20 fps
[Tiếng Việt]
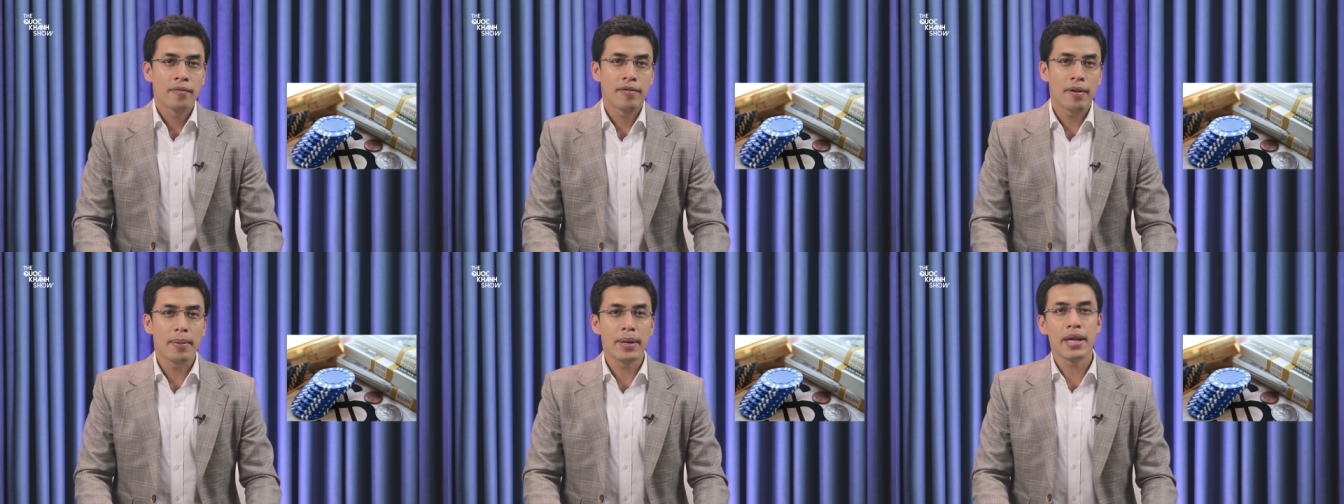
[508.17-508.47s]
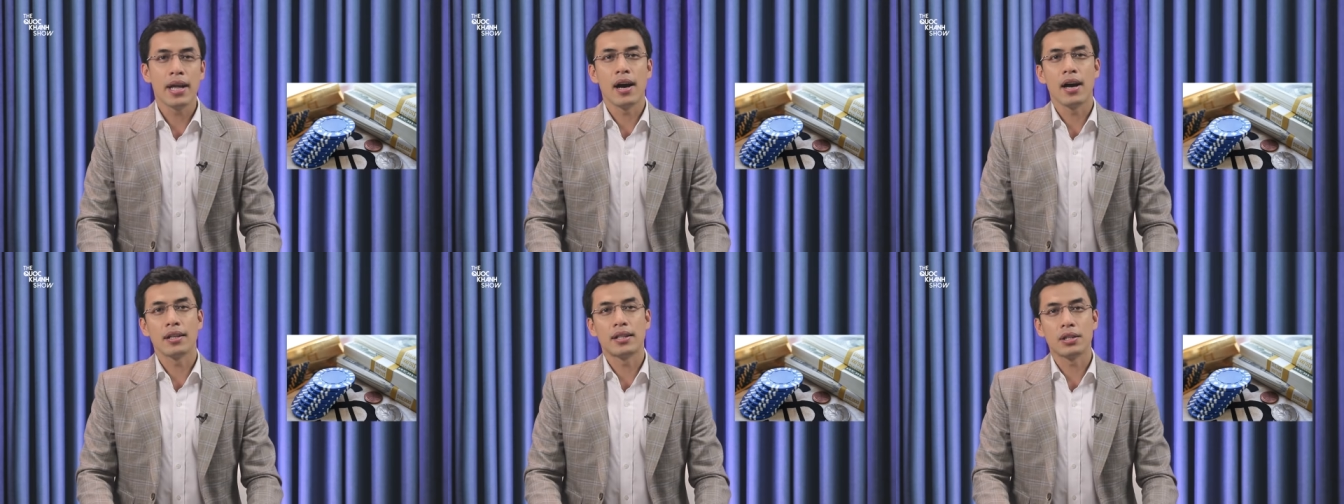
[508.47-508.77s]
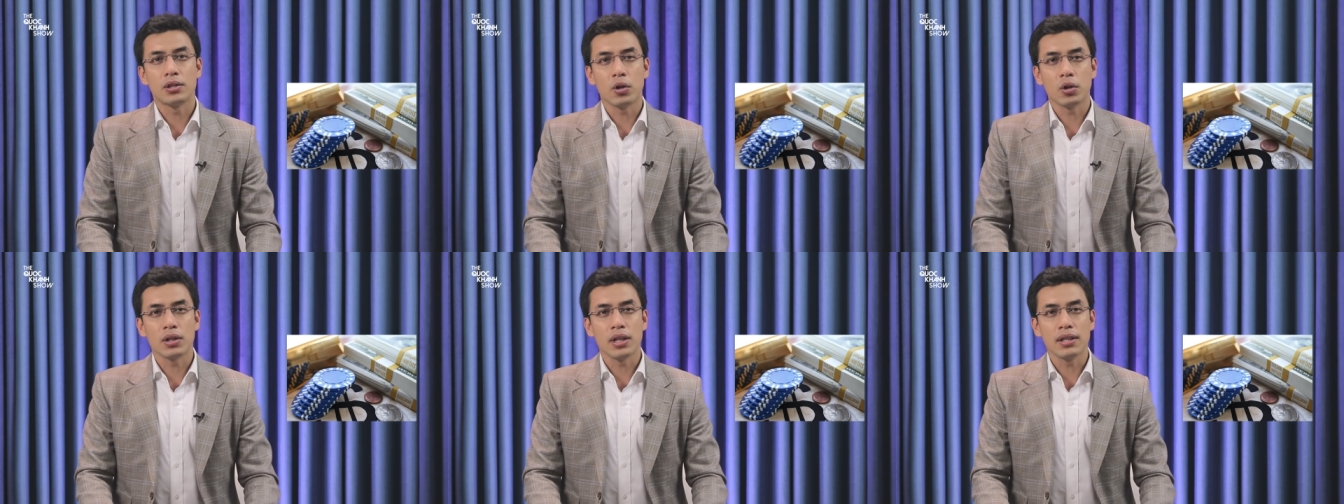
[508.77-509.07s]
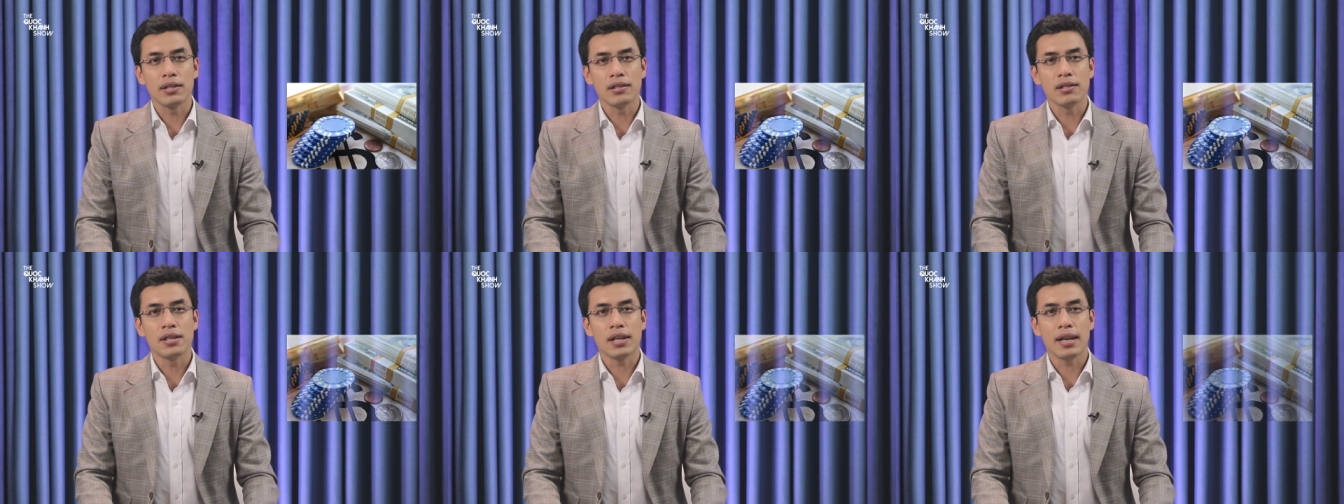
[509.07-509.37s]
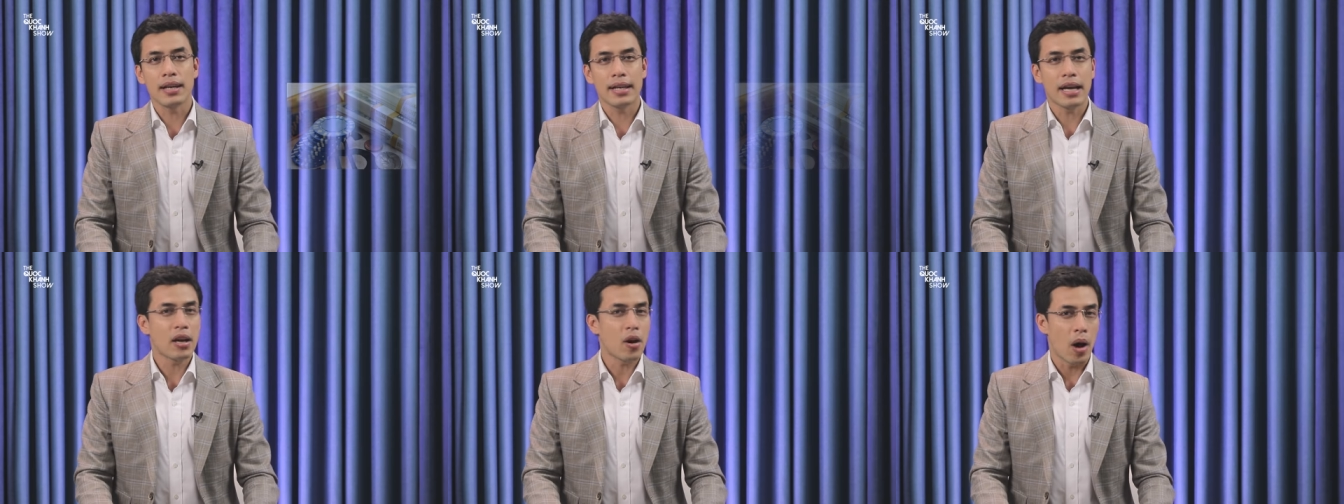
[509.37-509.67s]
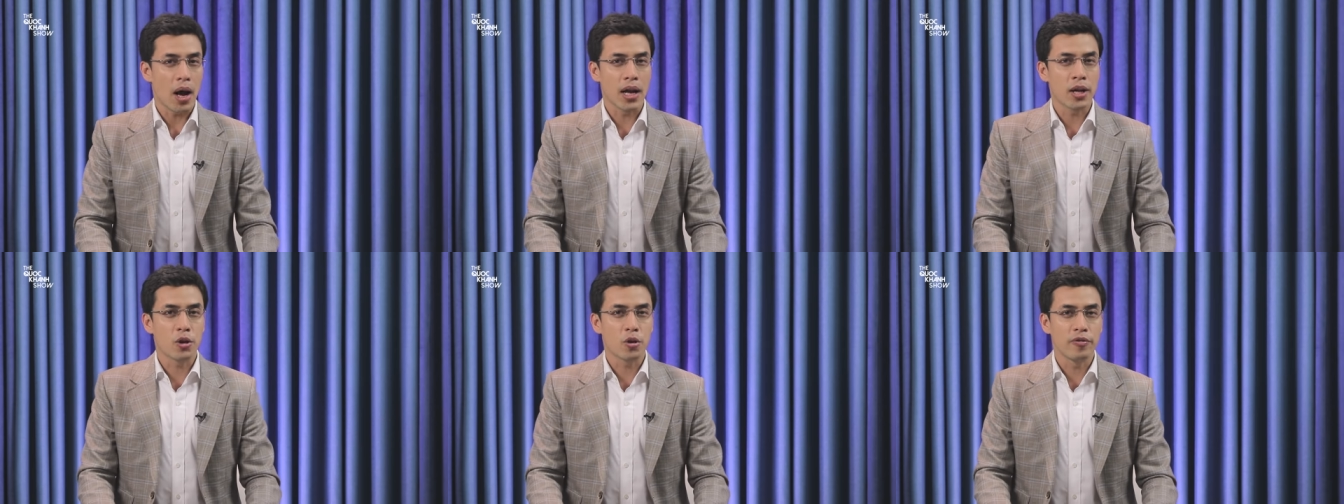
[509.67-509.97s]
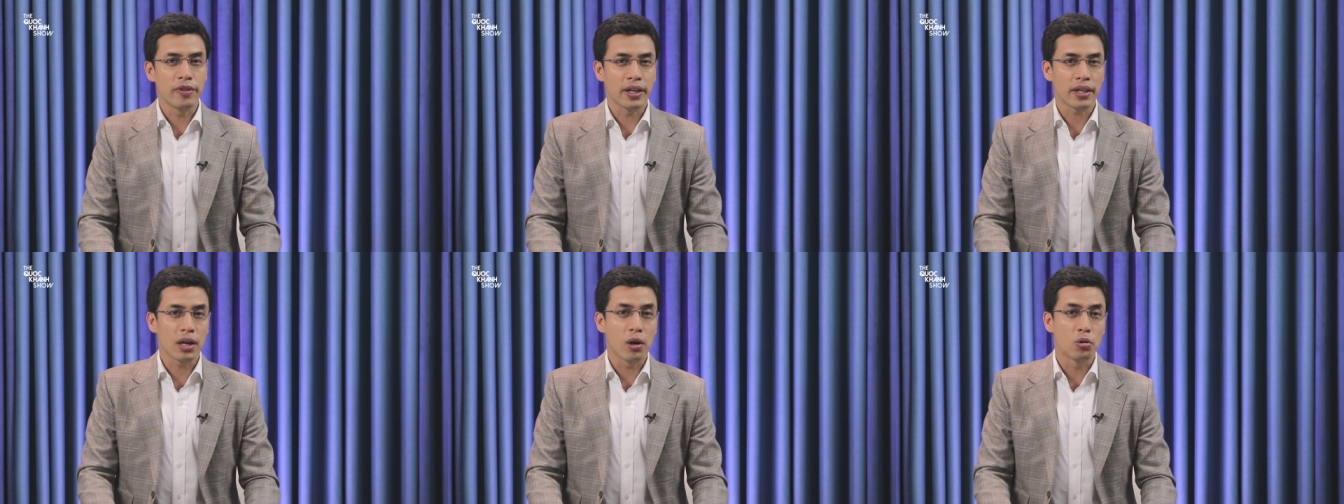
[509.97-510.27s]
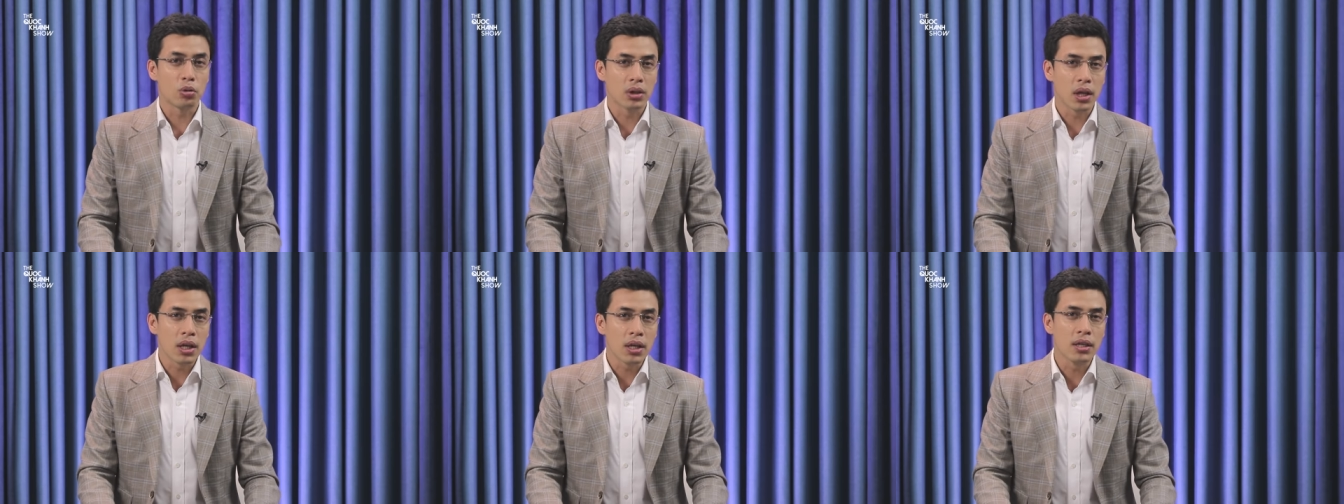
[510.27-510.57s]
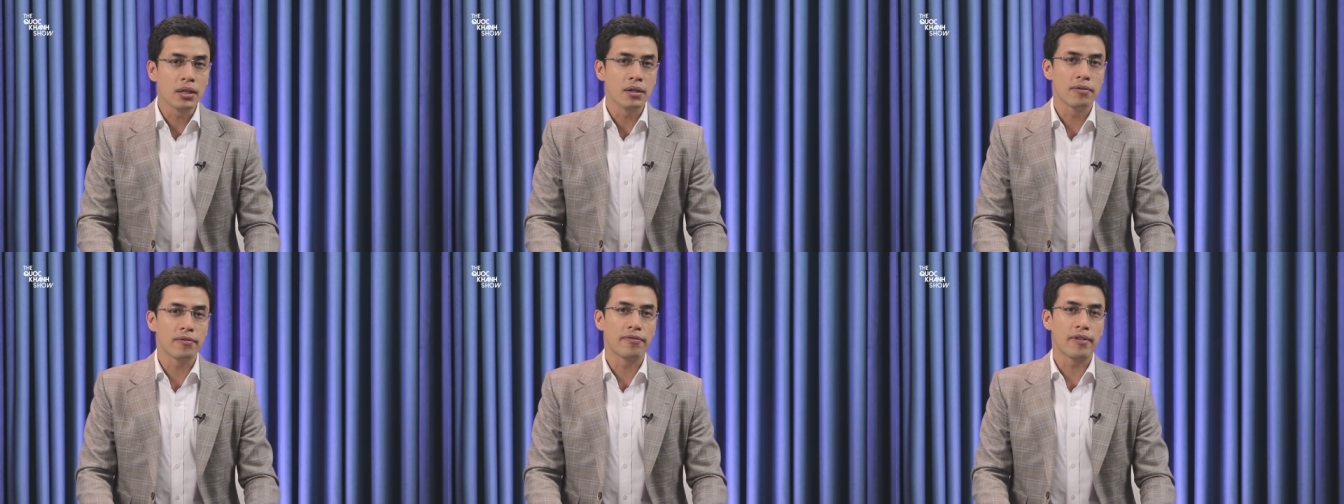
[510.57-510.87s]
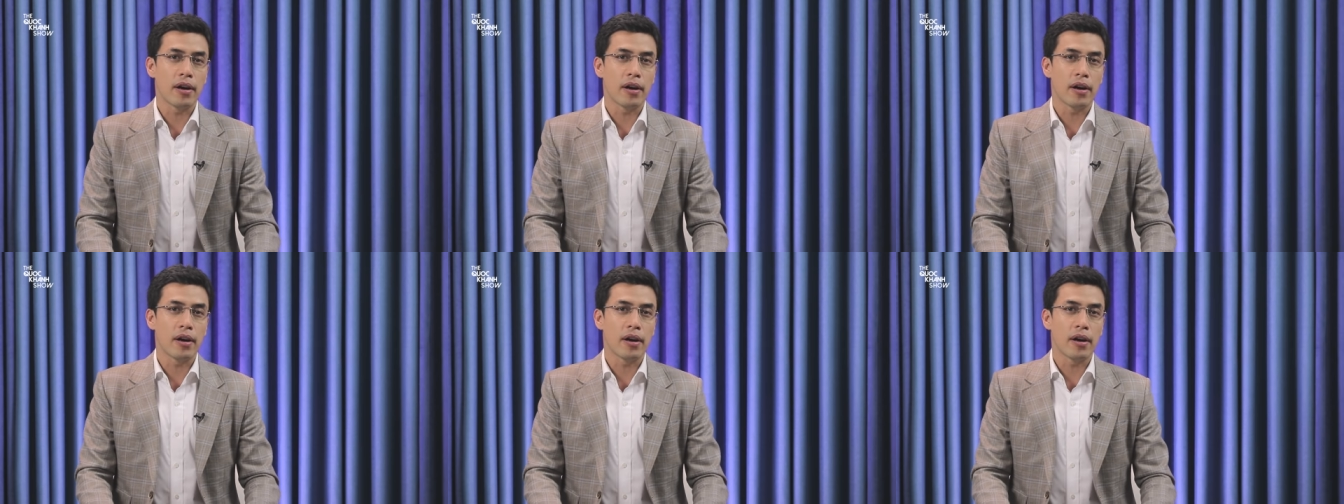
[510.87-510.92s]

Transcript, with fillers: Và bây giờ thì tôi tin sẽ là giai đoạn của việc đầu tư